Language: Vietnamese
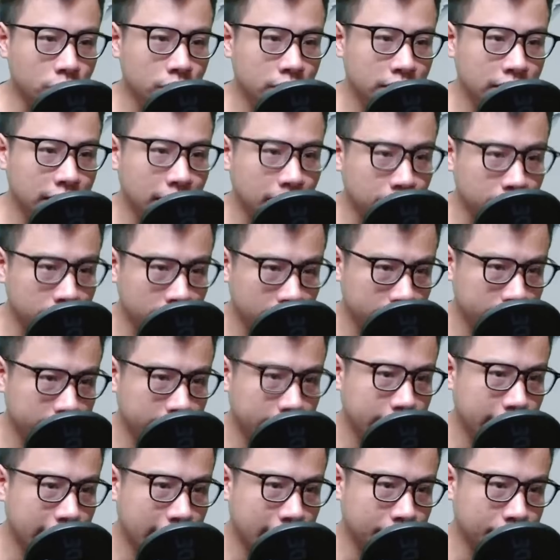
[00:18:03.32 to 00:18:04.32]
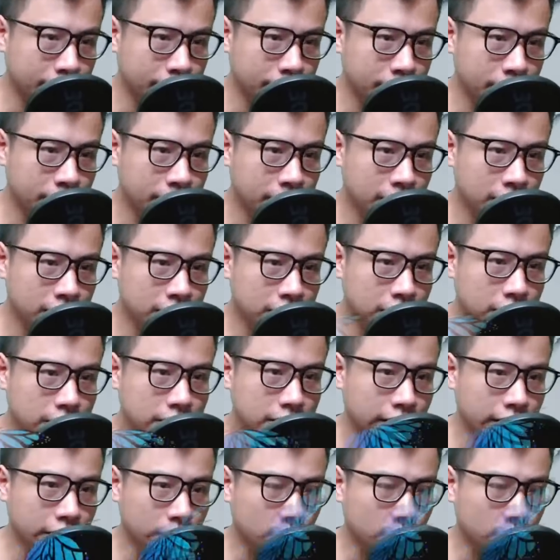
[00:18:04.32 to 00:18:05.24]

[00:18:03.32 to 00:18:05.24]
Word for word: đột nhiên gầm lên thê thảm, cơ